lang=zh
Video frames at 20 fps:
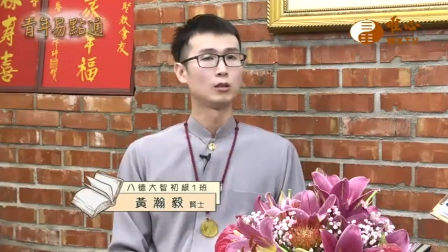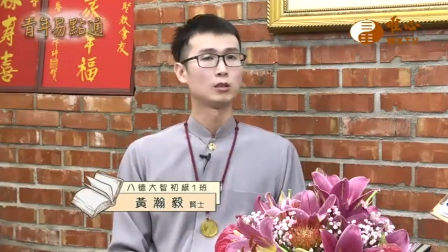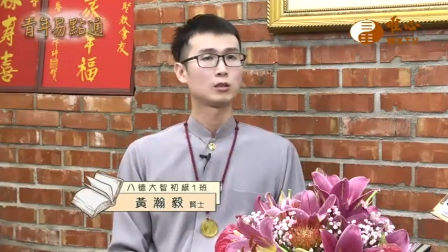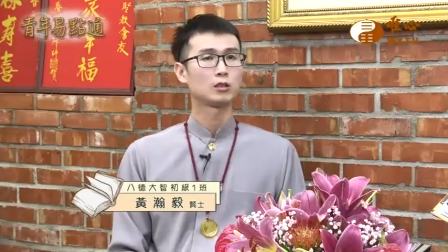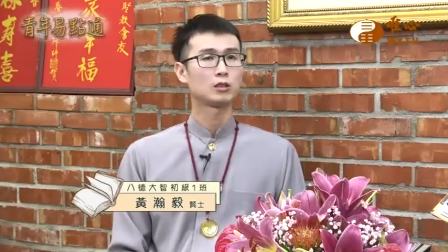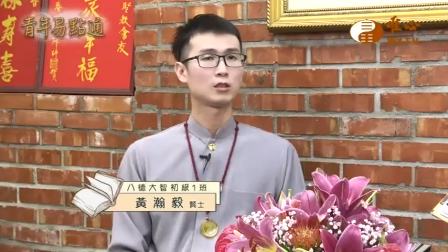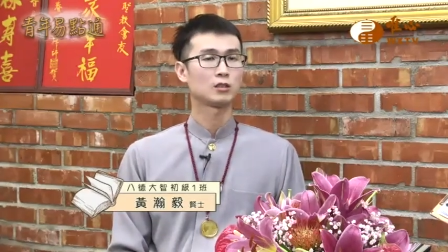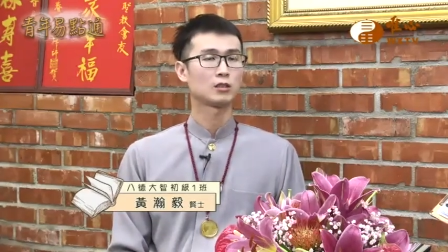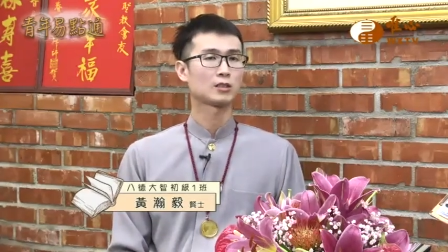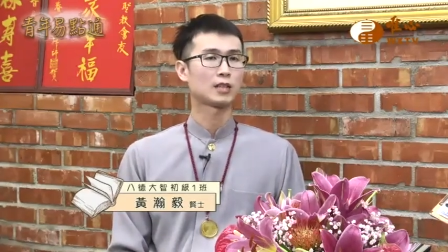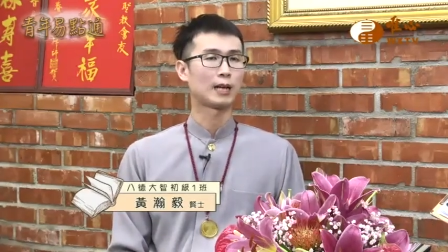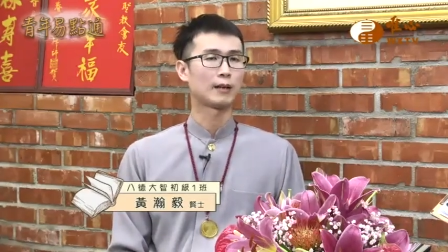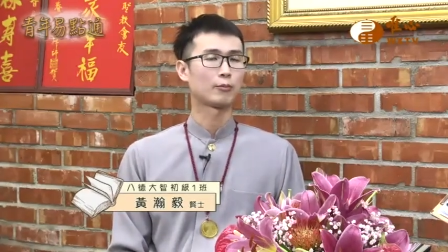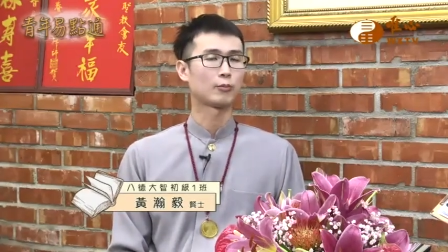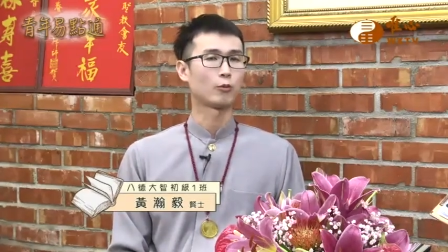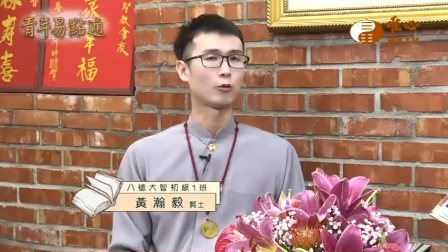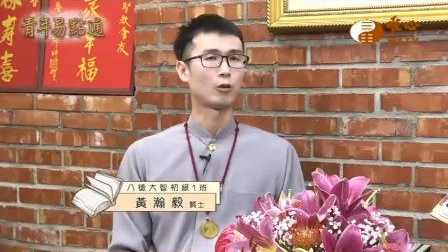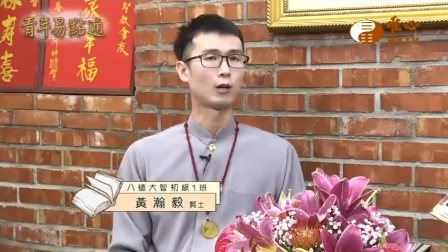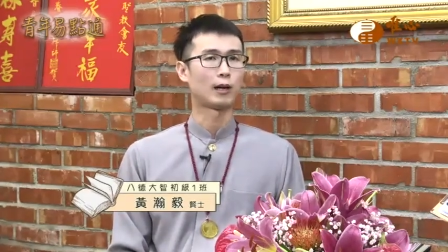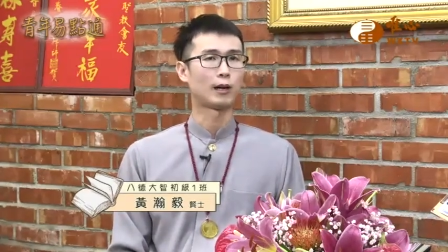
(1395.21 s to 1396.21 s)
金银财
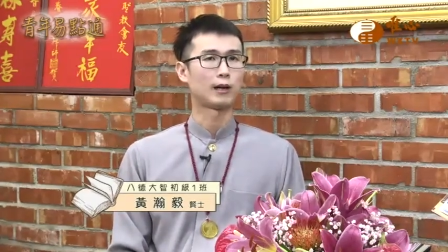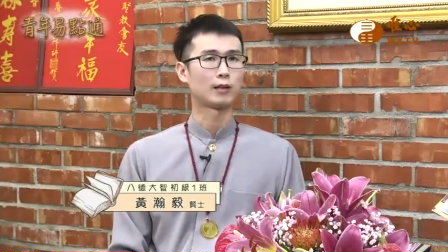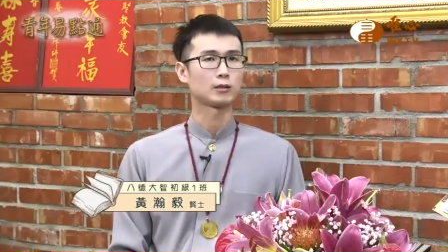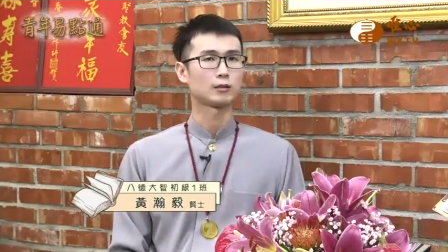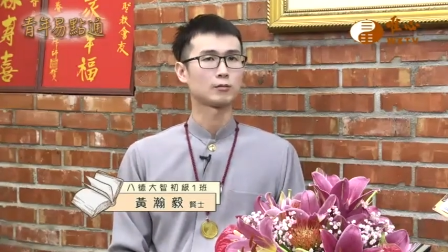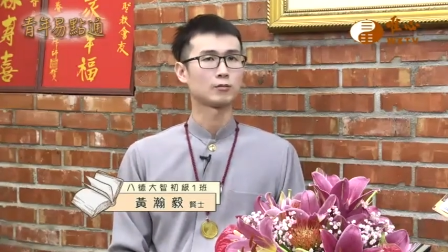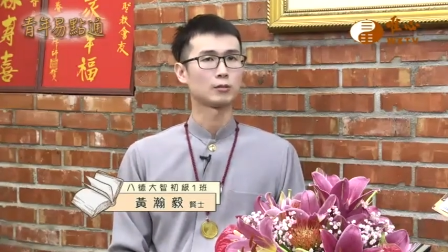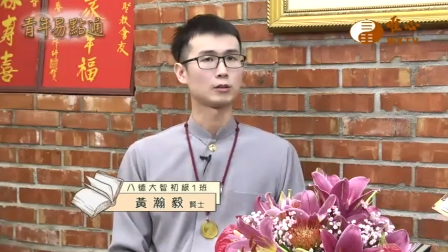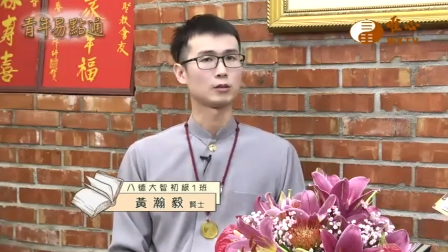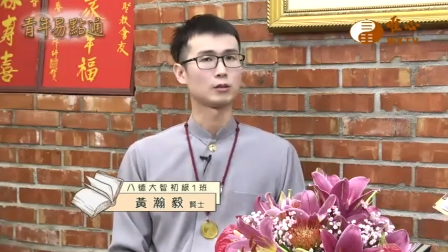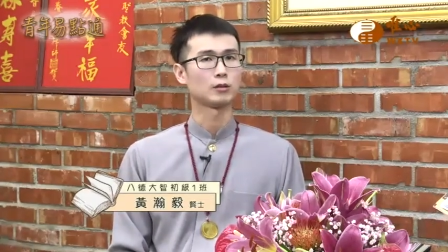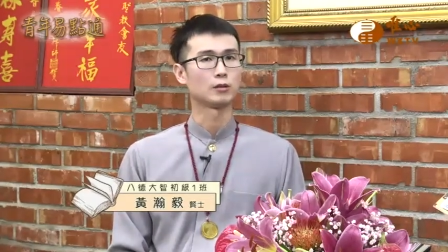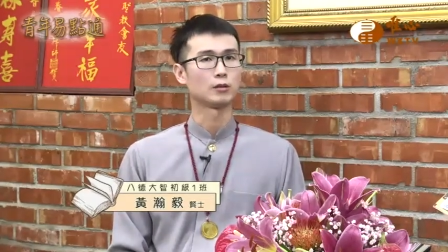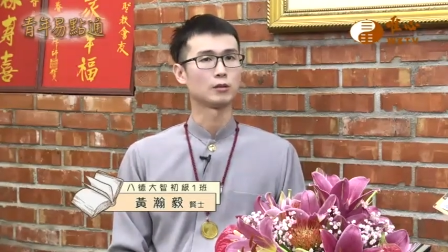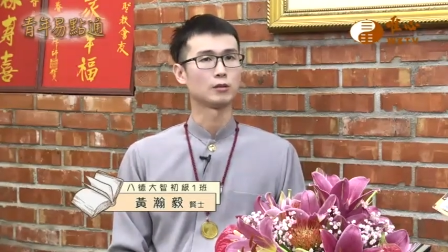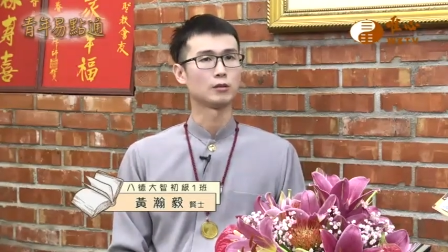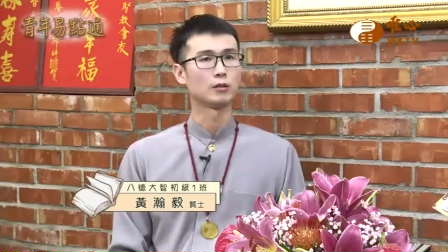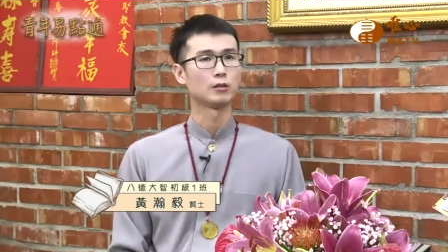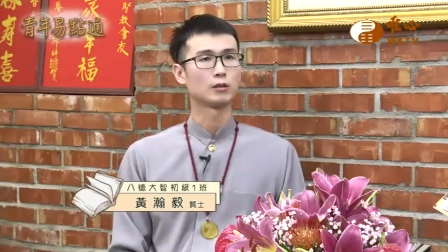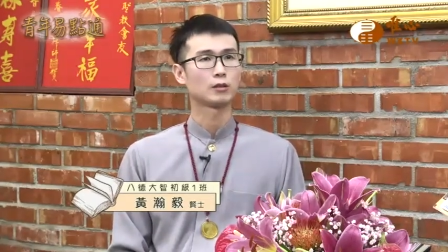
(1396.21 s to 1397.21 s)
帛啊什么的，
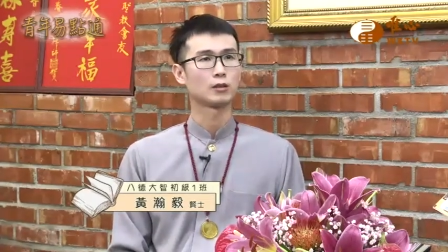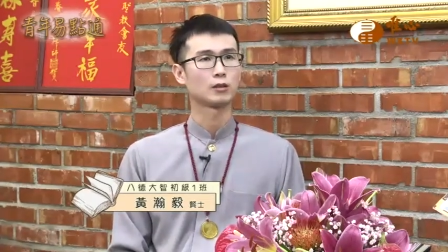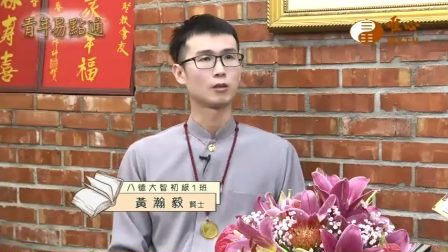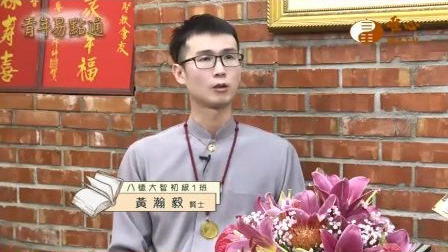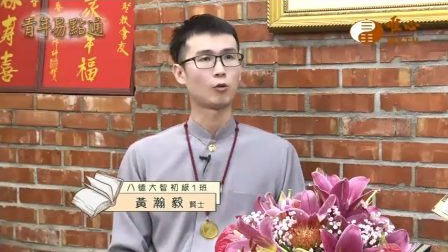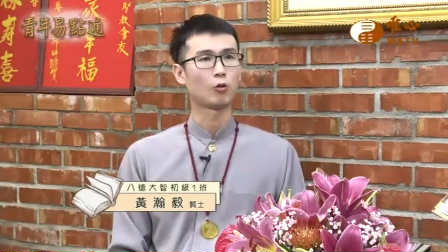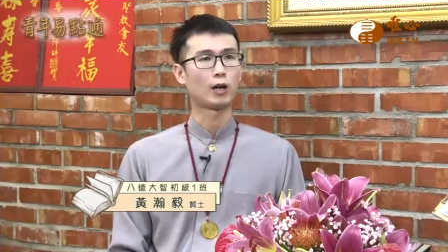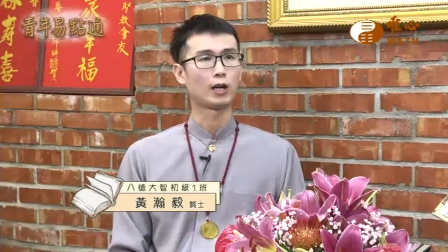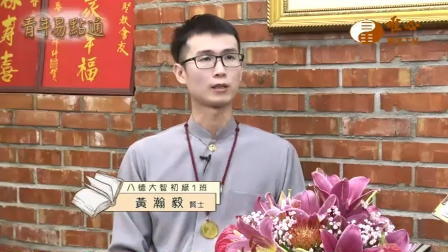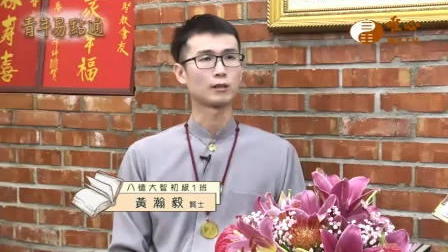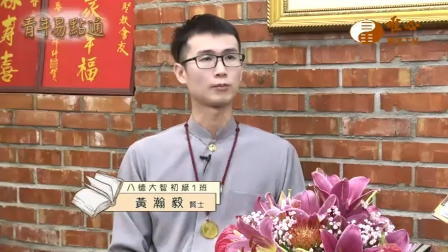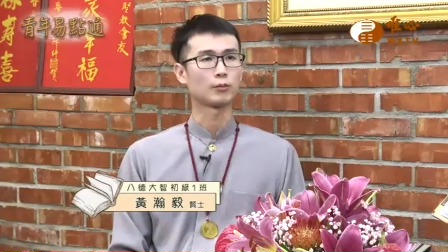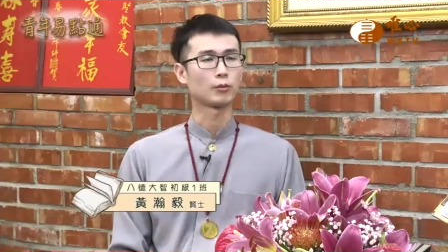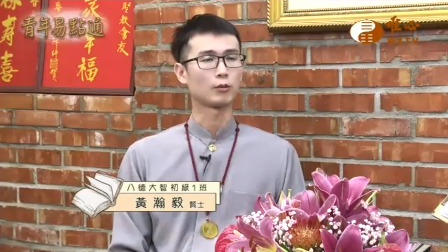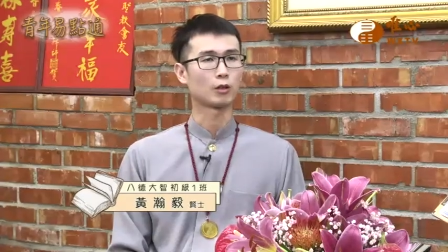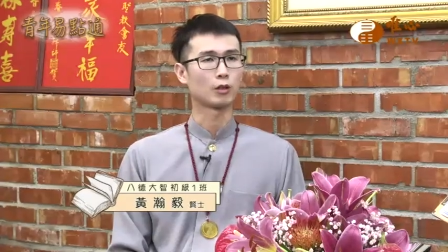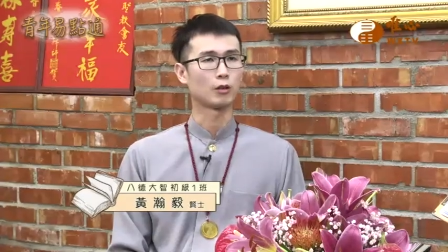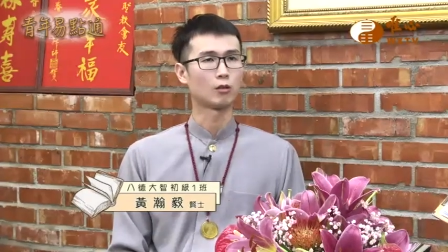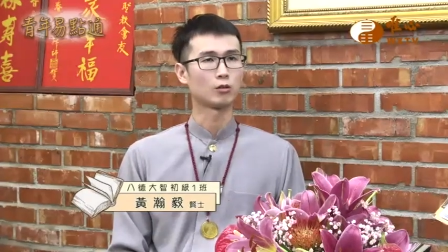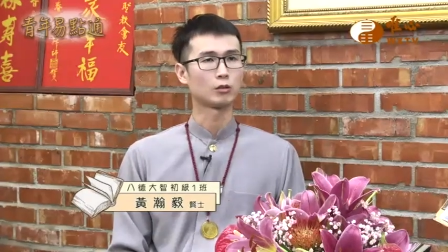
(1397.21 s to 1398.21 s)
可能画的不
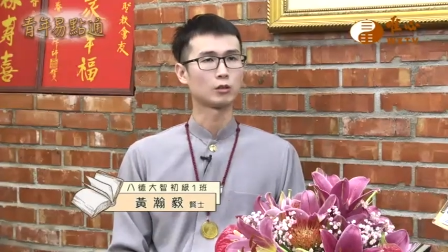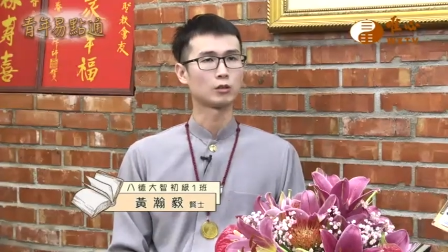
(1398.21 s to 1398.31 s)
够，